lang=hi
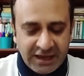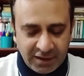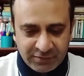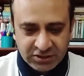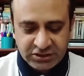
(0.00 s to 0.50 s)

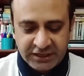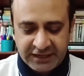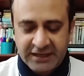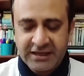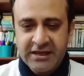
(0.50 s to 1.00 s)
अहमियत दे
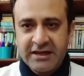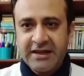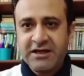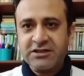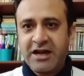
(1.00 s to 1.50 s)
रहे हैं
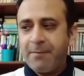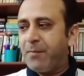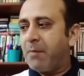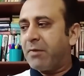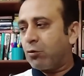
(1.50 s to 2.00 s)
लेकिन जनाब
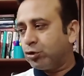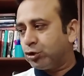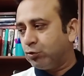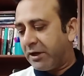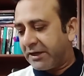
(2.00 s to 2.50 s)
मामला कुछ
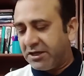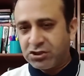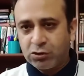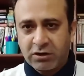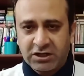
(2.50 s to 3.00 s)
यूँ है कि
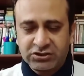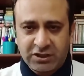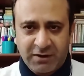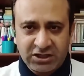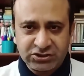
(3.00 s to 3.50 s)
इसी दौरान
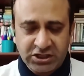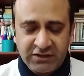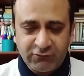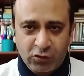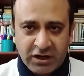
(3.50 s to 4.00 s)
शहबाज
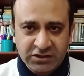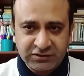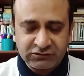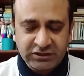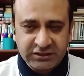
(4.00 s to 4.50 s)
शरीफ और
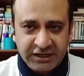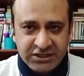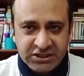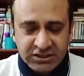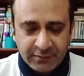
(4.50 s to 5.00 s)
आसिफ
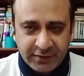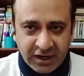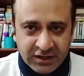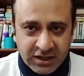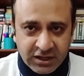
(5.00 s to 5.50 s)
जरदारी के
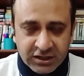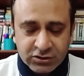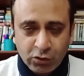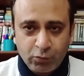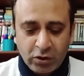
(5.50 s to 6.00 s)
दरमियान
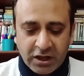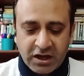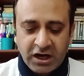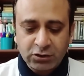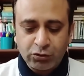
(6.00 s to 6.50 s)
जो
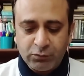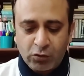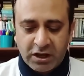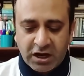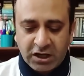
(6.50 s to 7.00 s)
मुलाकात हुई
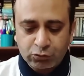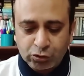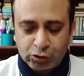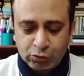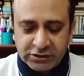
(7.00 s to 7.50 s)
मुलाकात
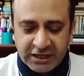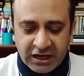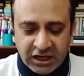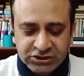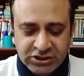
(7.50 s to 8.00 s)
कुछ यूँ थी कि
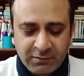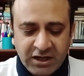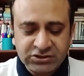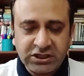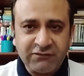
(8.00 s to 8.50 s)
आज
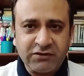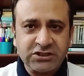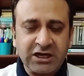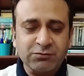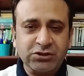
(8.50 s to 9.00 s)
शहबाज शरीफ की
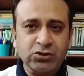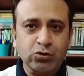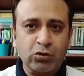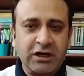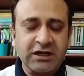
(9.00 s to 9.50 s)
जानब से
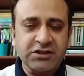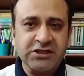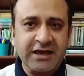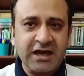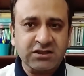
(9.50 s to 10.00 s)
जहराना
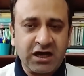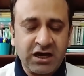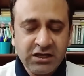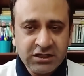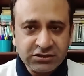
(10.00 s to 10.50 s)
दिया गया था
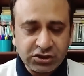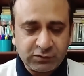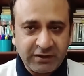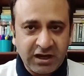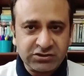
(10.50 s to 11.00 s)

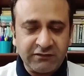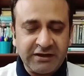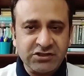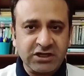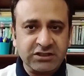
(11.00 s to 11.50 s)
जिसमें आसिफ
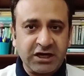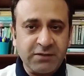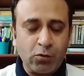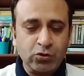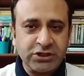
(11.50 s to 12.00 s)
अली
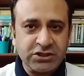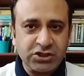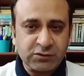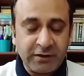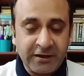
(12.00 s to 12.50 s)
जरदारी पहुँचे
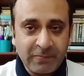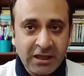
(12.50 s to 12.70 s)
जिसमें